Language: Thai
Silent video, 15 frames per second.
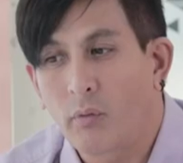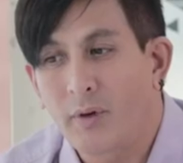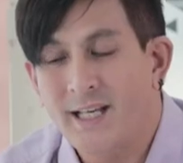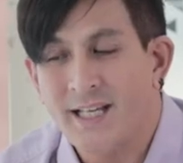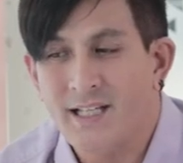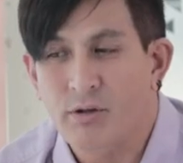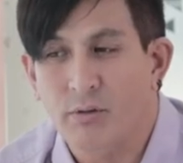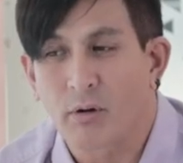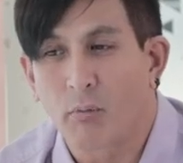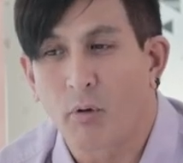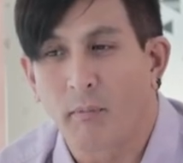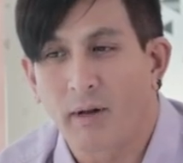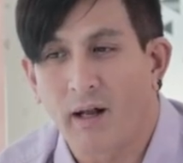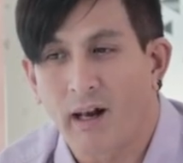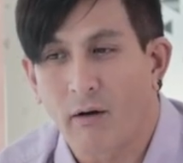วิถีชีวิตของผ
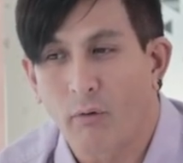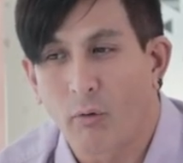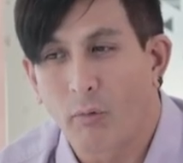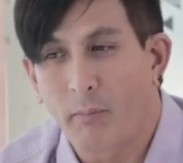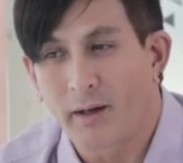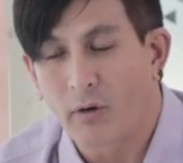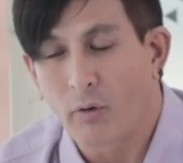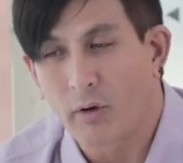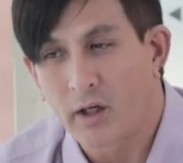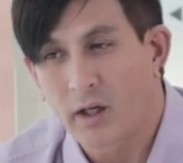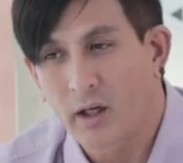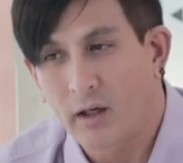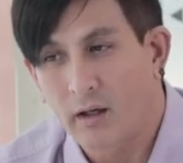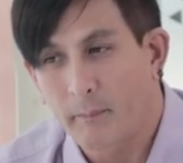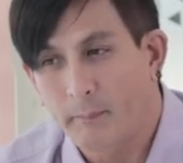มเนี่ยเราเป็นคน
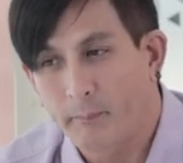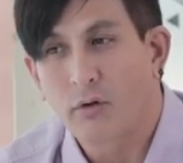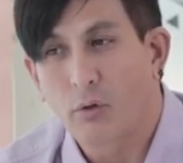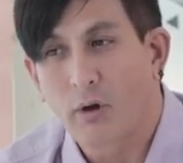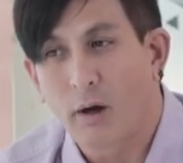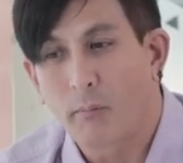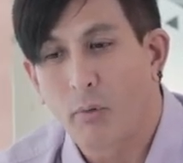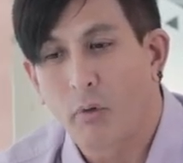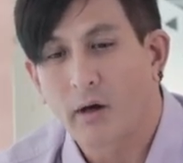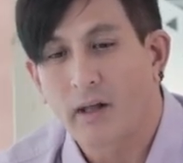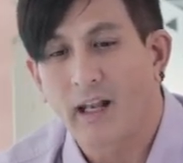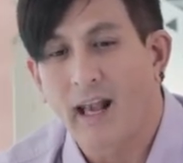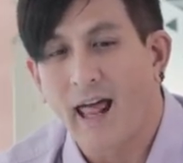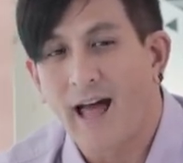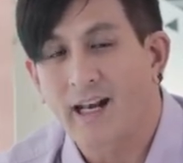ที่อยู่กับพวก
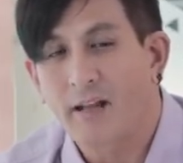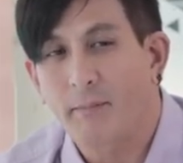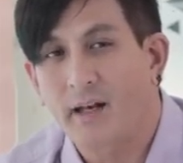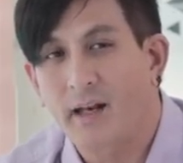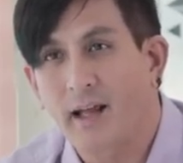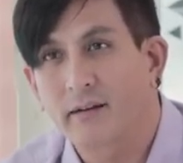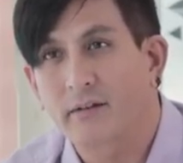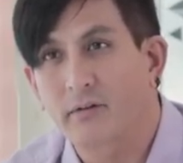กีฬาที่เป็นเอ็ก